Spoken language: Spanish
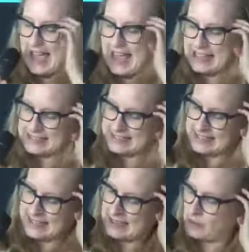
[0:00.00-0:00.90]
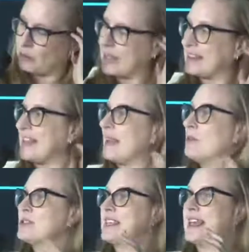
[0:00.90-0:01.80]
es lo que
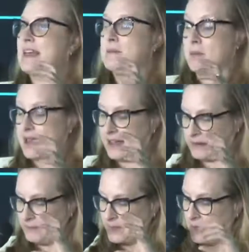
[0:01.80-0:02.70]
tenemos que ver,